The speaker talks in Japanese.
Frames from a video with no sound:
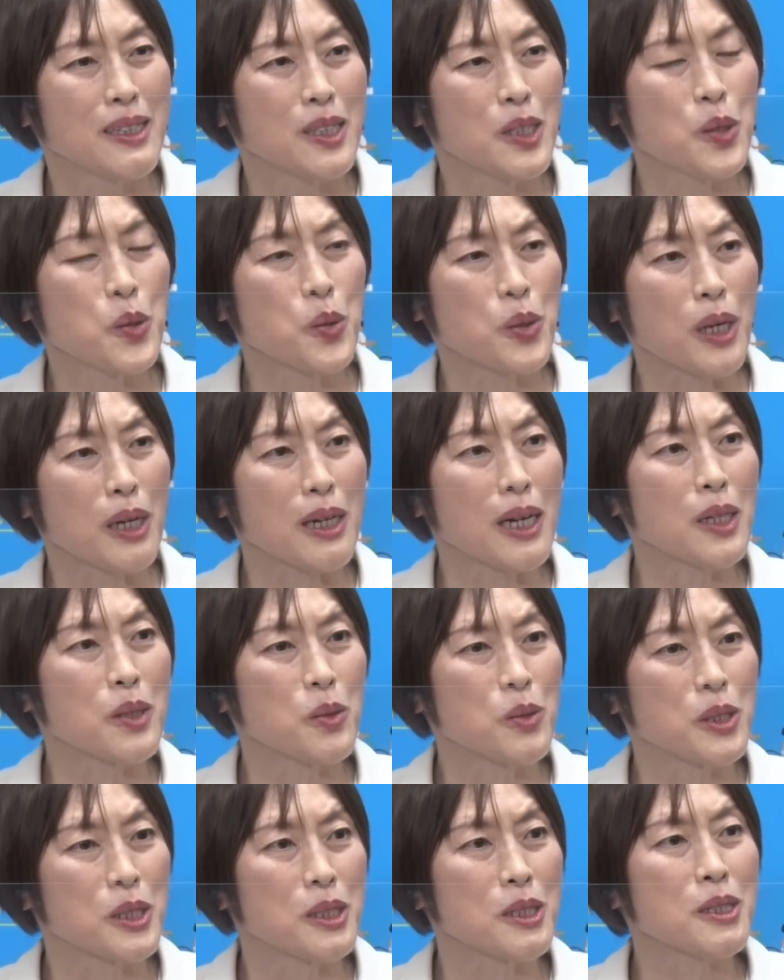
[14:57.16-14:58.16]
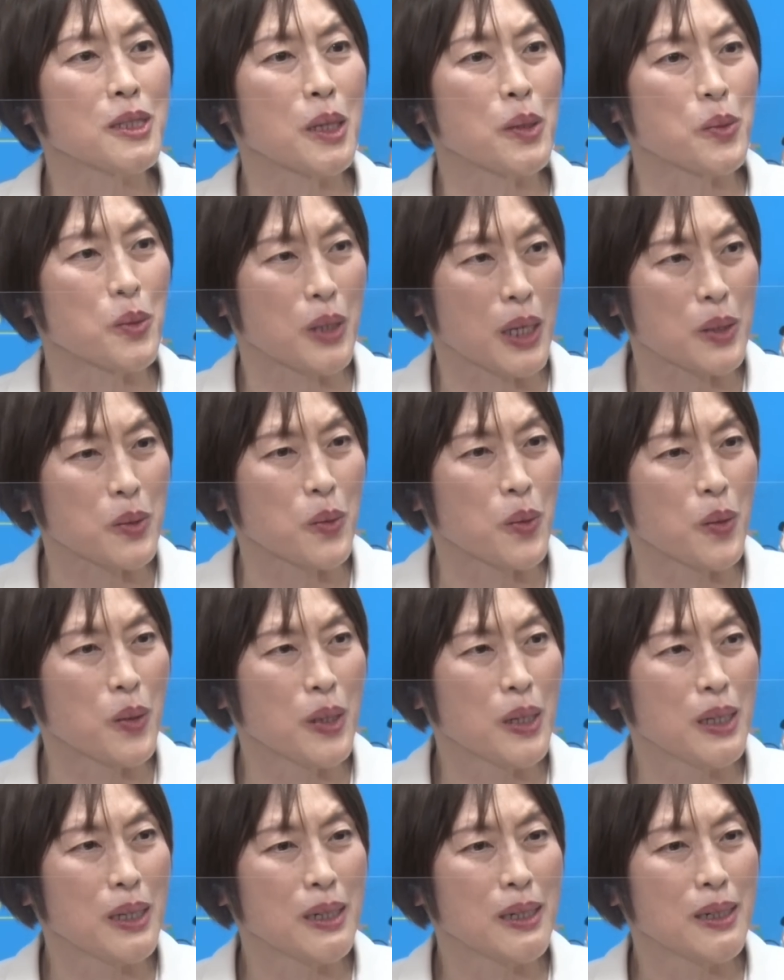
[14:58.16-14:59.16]
医療や介護を切り捨てるのかと
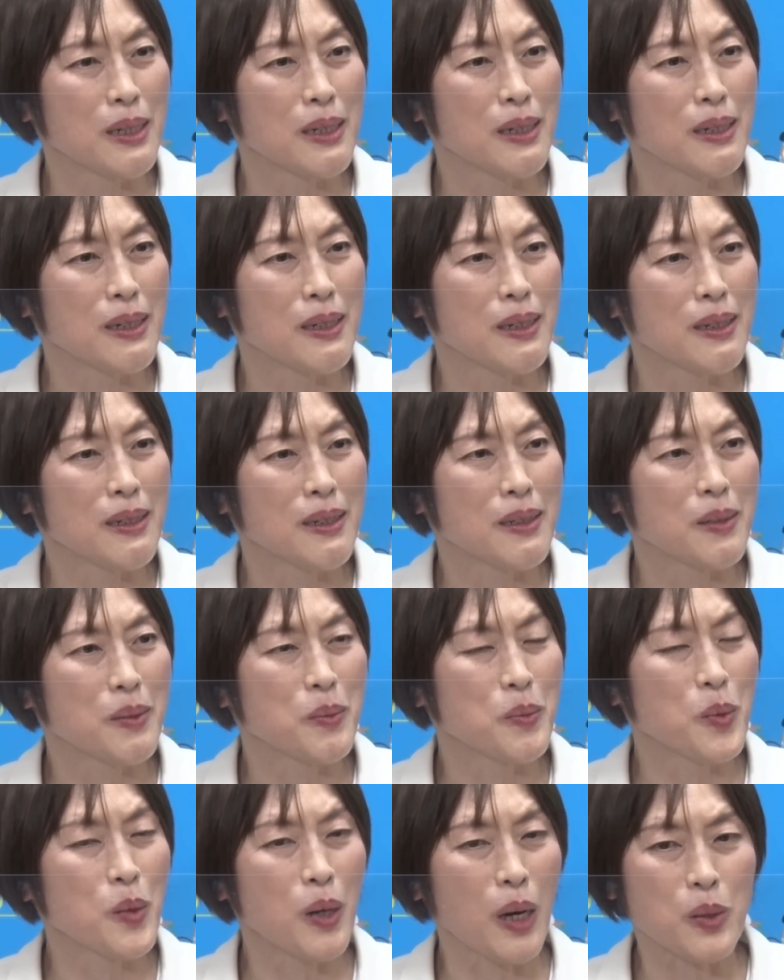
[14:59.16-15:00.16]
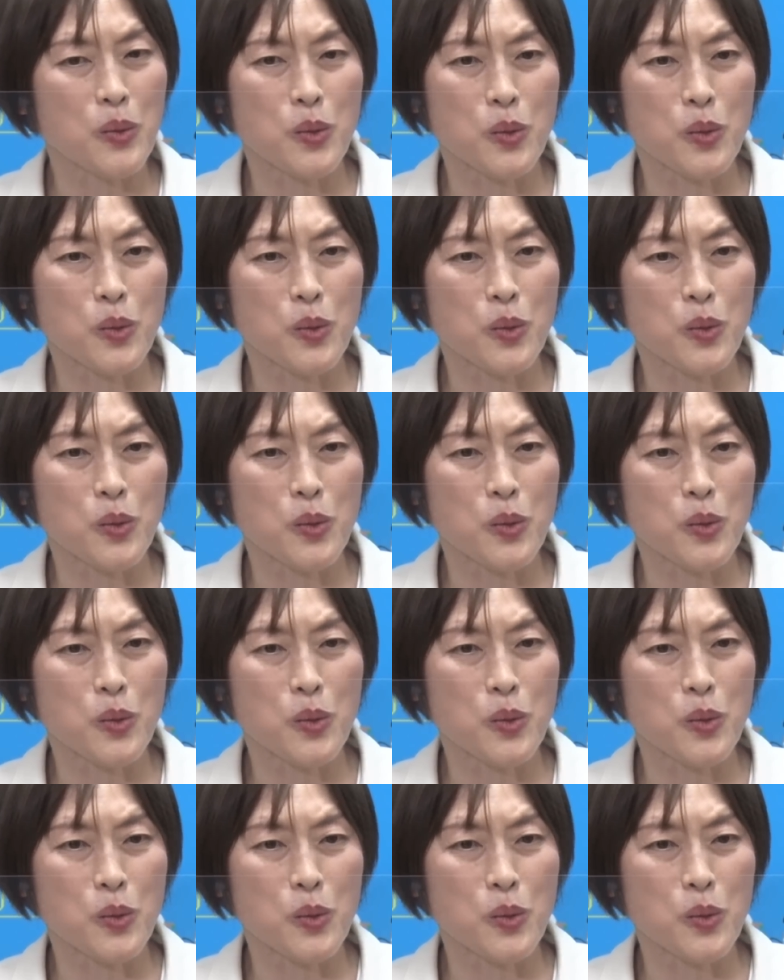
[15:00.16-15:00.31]
もうあ